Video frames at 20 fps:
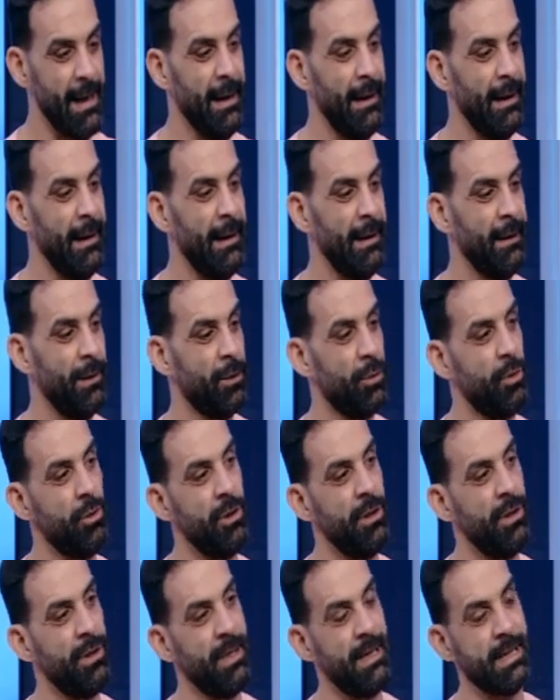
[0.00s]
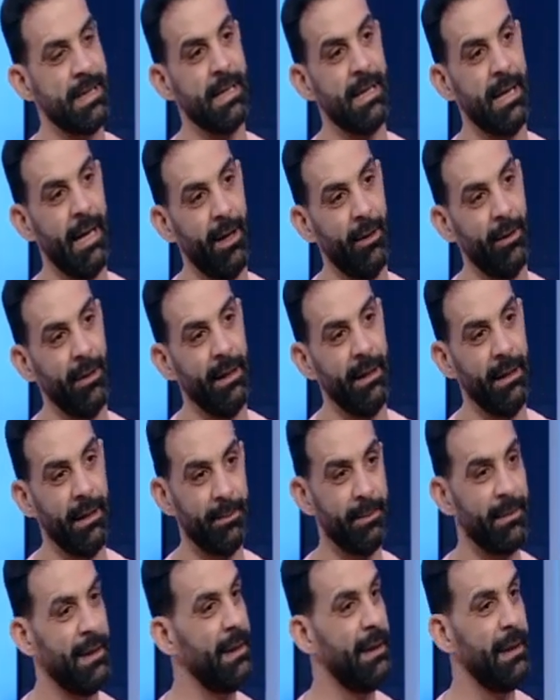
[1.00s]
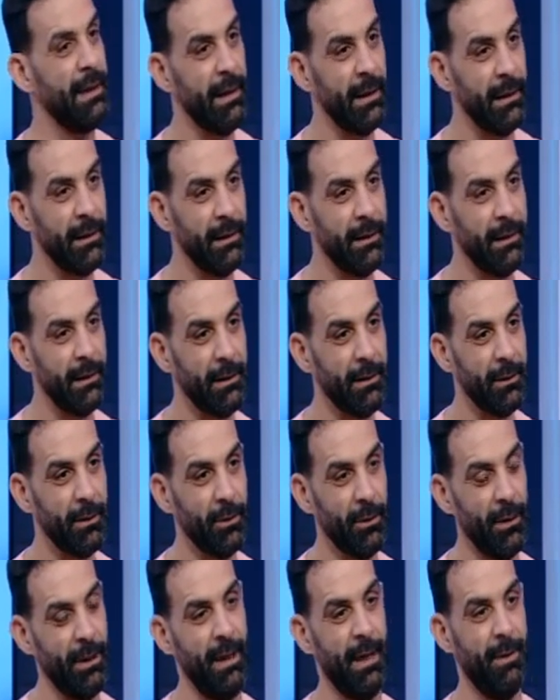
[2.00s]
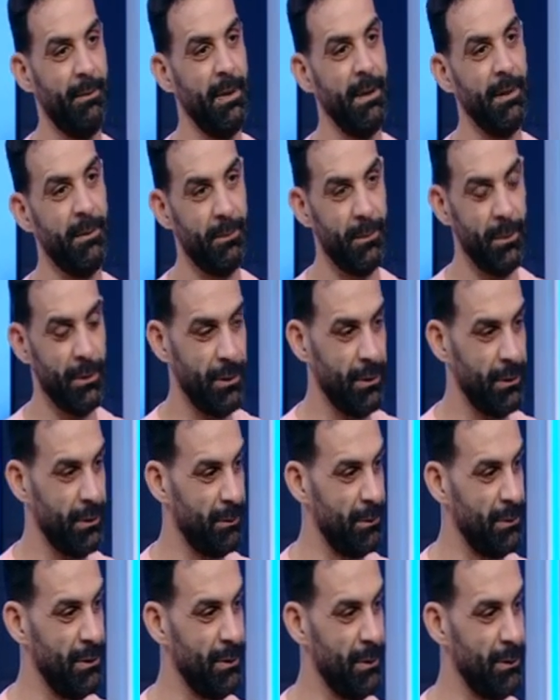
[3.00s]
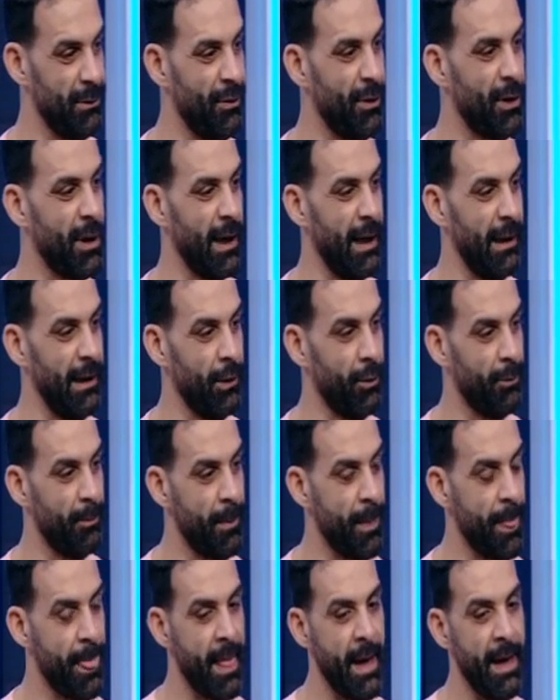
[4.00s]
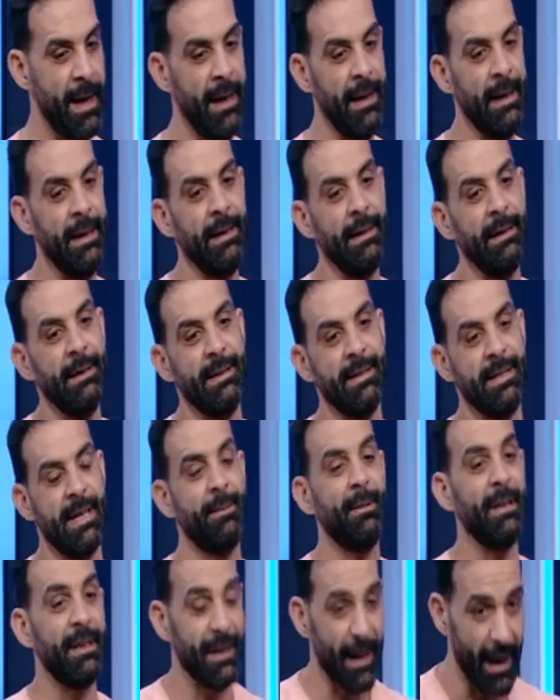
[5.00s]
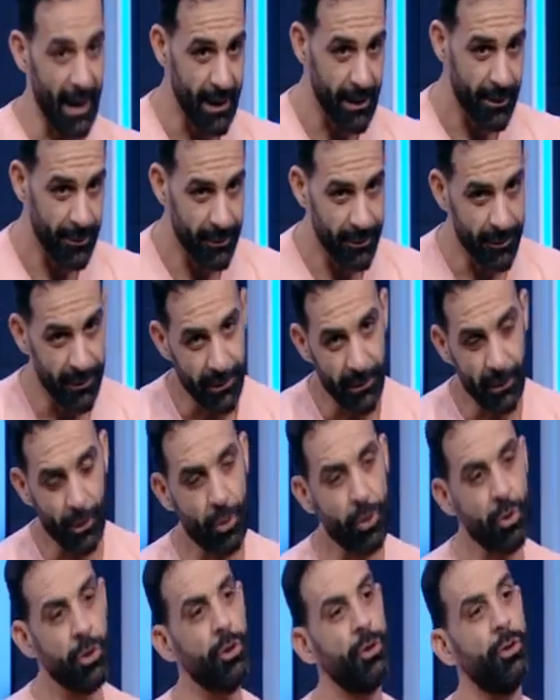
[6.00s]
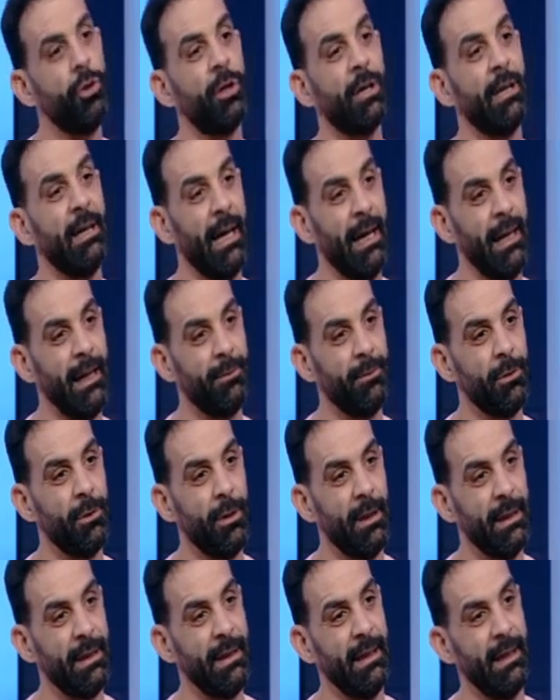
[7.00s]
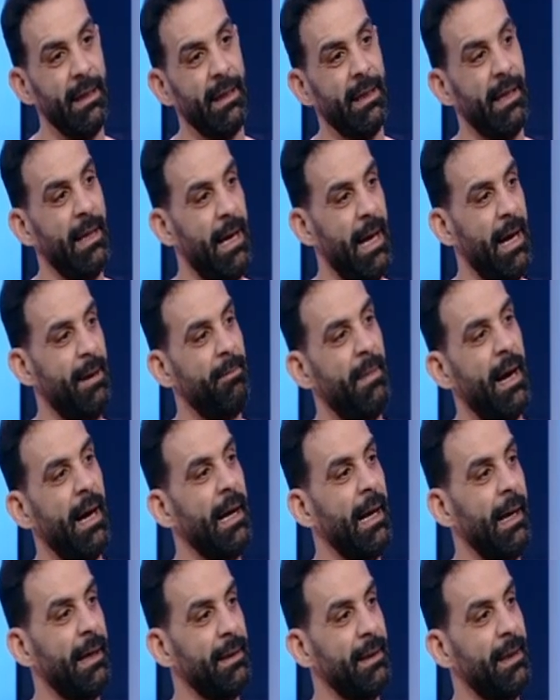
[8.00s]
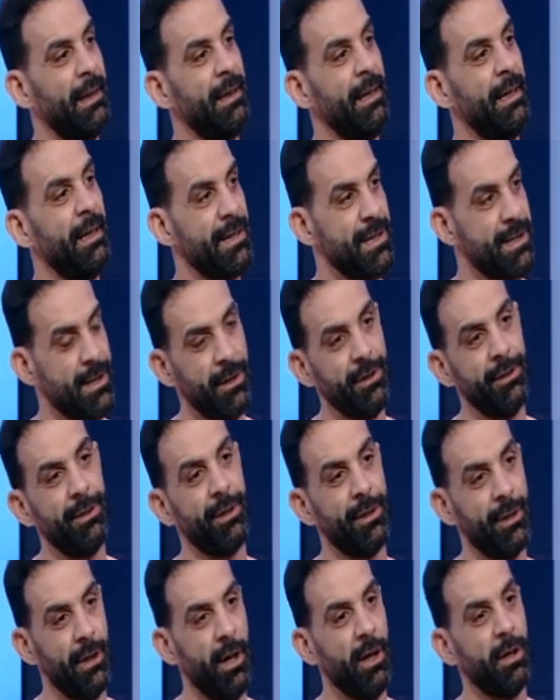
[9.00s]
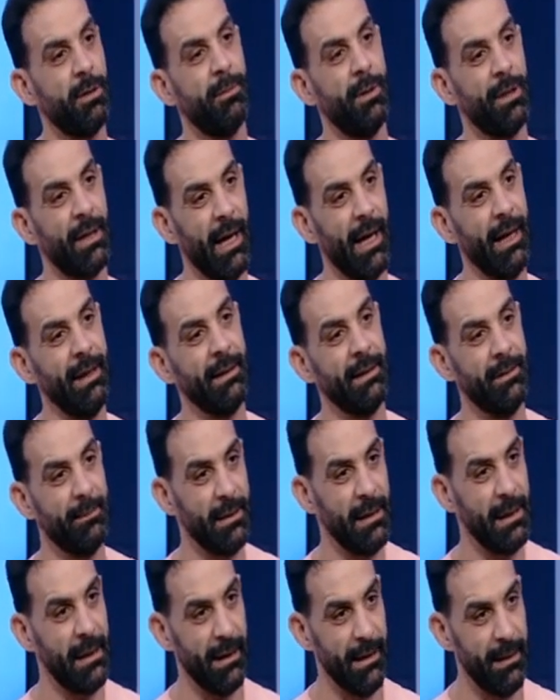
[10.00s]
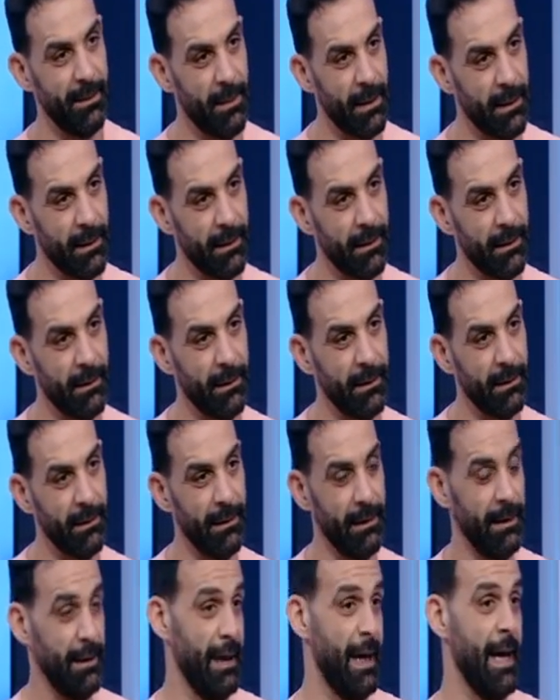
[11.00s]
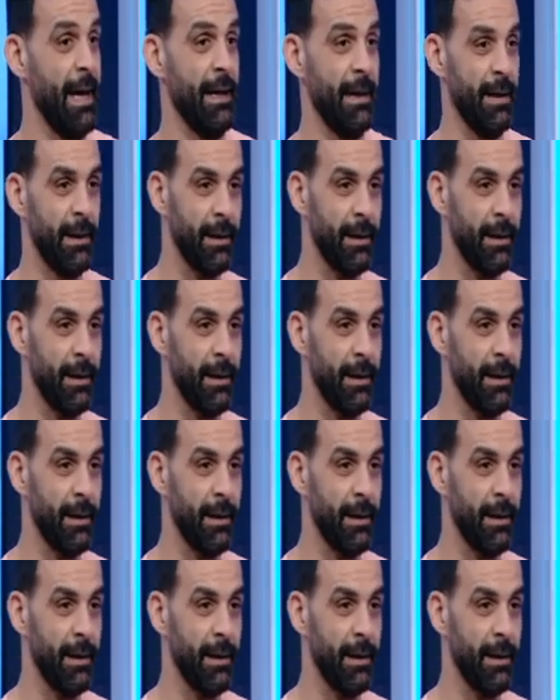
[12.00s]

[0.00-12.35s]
لأن كل الناس اللي حوالينا بتجري واحنا عمالين بنتفرج عليهم زي ما انت عارف ان كل دول العالم دلوقتي اهم حاجه عندها ان هي تصدر اكبر عدد من اللعيبه للخارج